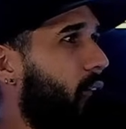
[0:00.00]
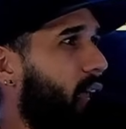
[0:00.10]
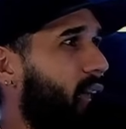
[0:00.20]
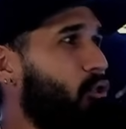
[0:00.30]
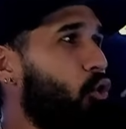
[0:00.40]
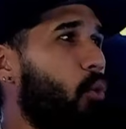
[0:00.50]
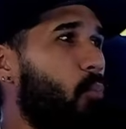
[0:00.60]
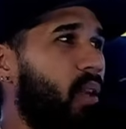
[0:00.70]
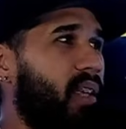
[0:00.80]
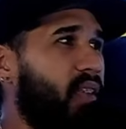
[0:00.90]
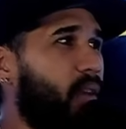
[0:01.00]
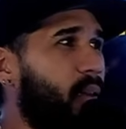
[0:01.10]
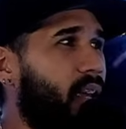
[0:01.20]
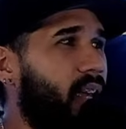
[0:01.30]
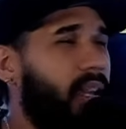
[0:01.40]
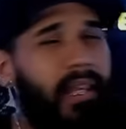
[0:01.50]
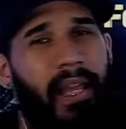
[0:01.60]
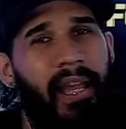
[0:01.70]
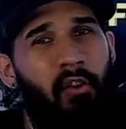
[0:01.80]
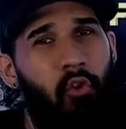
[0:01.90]
Eso no puede ser, mi gente,
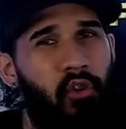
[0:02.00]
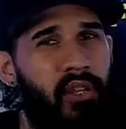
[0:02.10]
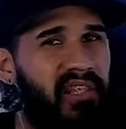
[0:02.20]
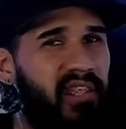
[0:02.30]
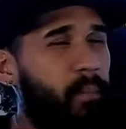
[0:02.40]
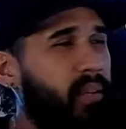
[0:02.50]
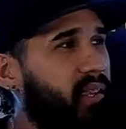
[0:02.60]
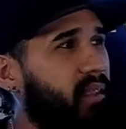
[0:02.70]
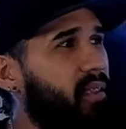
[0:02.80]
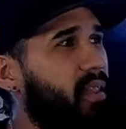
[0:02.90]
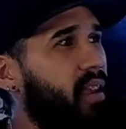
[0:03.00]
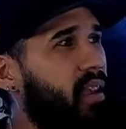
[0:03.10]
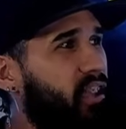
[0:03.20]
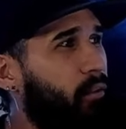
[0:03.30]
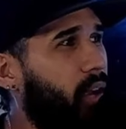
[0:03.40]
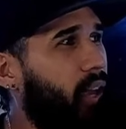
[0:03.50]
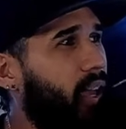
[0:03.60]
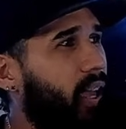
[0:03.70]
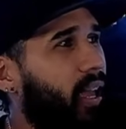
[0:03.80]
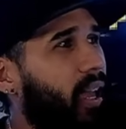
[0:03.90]
que Carol G está pasadita de libra.
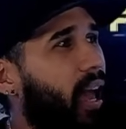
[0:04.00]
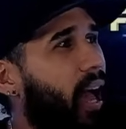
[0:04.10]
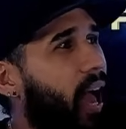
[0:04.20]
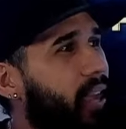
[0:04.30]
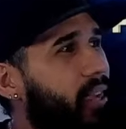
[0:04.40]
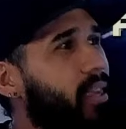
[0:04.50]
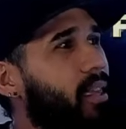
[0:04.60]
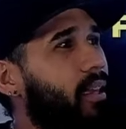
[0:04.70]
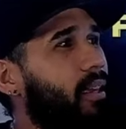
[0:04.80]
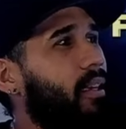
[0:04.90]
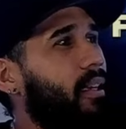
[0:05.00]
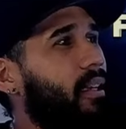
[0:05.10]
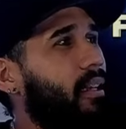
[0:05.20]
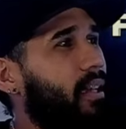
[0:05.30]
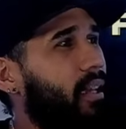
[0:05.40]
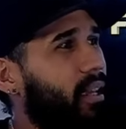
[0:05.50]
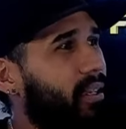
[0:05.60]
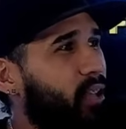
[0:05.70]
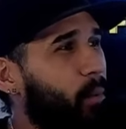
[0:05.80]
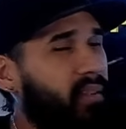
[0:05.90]
Ahí
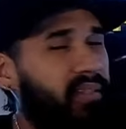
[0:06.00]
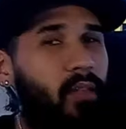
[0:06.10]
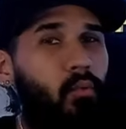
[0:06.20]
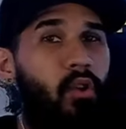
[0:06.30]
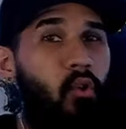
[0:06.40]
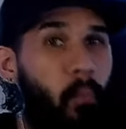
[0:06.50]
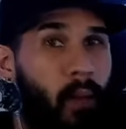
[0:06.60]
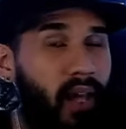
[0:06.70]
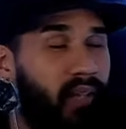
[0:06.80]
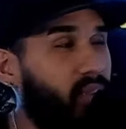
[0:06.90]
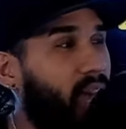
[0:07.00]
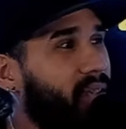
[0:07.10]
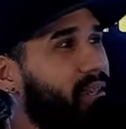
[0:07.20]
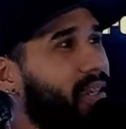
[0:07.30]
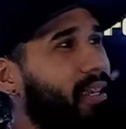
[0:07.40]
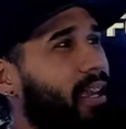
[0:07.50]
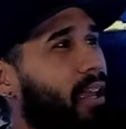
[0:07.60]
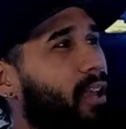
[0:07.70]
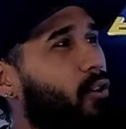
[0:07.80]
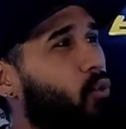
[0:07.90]
está pasando algo más. Así
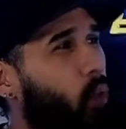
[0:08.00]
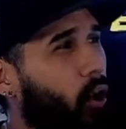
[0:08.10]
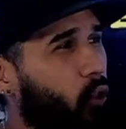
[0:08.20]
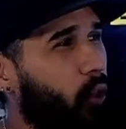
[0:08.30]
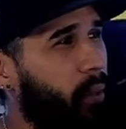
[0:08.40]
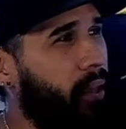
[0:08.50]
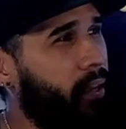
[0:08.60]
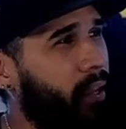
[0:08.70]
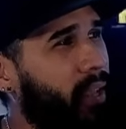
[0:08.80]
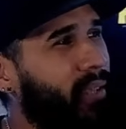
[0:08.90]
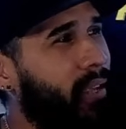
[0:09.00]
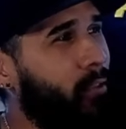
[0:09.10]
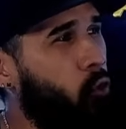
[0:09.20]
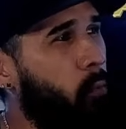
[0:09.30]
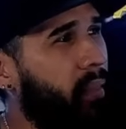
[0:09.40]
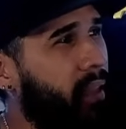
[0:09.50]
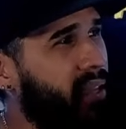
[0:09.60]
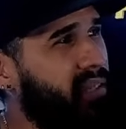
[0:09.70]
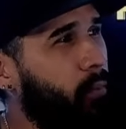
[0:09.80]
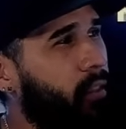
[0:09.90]
que luego de ver esa toma
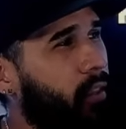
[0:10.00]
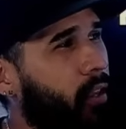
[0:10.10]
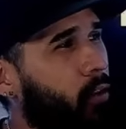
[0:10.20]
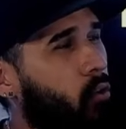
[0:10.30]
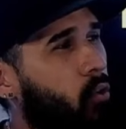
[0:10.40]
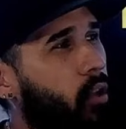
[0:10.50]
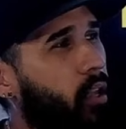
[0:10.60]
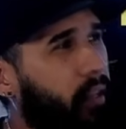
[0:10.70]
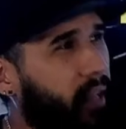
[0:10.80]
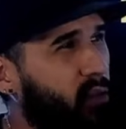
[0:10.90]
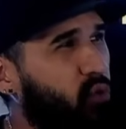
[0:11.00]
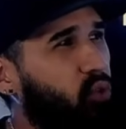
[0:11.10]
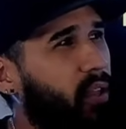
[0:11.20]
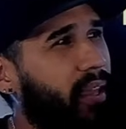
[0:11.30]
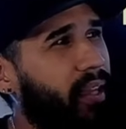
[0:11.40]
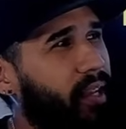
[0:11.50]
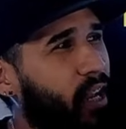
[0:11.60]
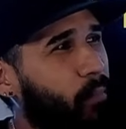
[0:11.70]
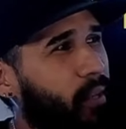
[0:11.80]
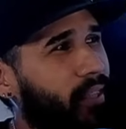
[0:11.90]
de ese video, ¿creen ustedes que
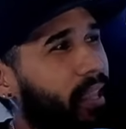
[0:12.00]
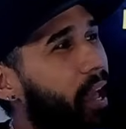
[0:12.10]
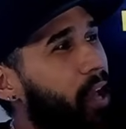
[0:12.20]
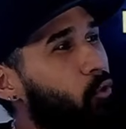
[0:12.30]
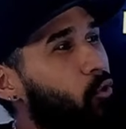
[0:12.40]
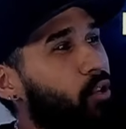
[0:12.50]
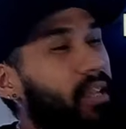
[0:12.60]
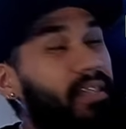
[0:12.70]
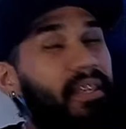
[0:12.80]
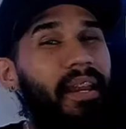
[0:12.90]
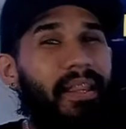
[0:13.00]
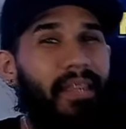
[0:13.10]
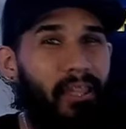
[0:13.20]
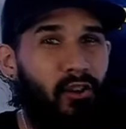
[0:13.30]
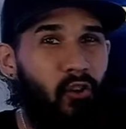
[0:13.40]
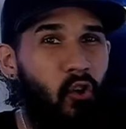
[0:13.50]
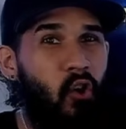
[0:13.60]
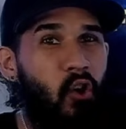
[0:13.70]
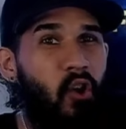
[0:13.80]
realmente Carol G se retiró